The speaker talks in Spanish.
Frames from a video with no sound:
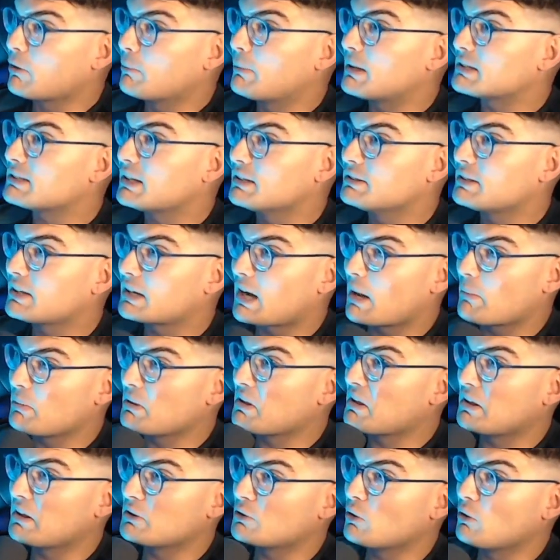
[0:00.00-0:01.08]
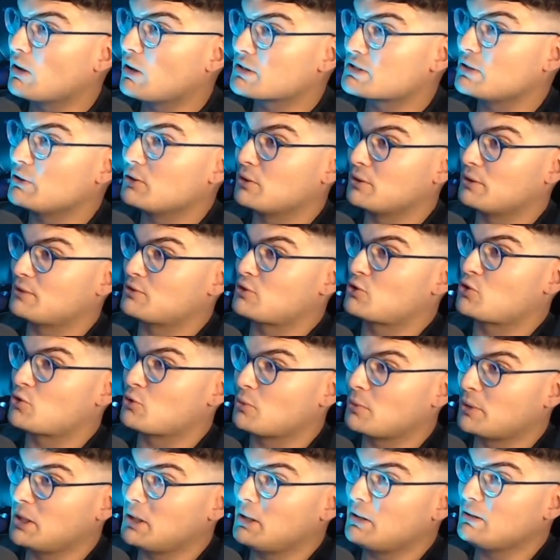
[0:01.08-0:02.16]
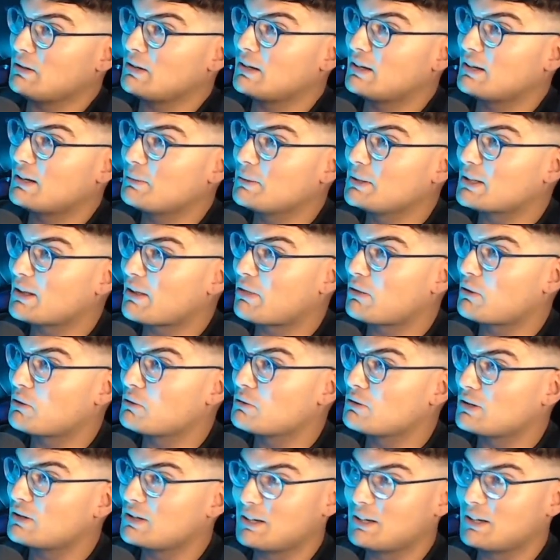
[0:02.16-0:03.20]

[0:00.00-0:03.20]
bastante rápida de todo, ha sido Eso subir a la habitación y